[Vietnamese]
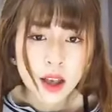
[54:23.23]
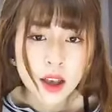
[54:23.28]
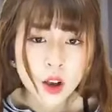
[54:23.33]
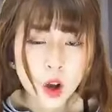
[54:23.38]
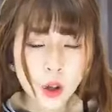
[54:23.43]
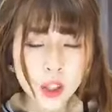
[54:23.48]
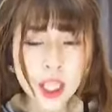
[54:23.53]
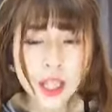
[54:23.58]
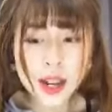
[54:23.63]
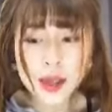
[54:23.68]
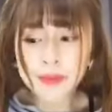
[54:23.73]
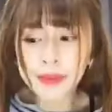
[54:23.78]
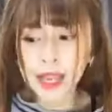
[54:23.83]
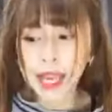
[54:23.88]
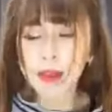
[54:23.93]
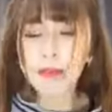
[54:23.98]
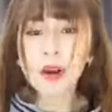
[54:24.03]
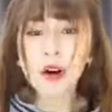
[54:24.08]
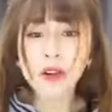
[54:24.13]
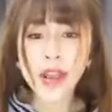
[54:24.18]
cô tiên áp
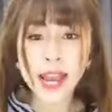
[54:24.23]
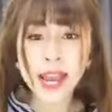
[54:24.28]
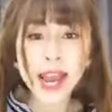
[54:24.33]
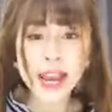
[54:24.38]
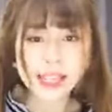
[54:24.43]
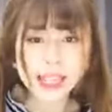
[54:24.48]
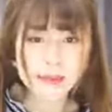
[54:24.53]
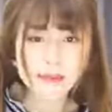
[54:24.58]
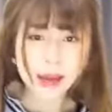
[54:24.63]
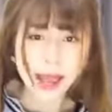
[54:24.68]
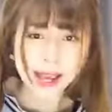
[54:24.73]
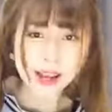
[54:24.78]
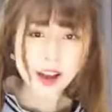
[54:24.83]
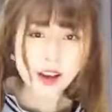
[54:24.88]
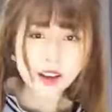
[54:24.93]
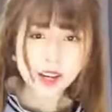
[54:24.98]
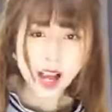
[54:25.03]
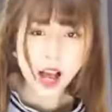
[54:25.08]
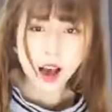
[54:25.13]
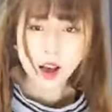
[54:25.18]
chẻ màu đen 207
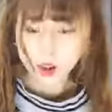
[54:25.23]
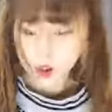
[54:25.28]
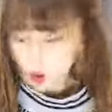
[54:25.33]
con còn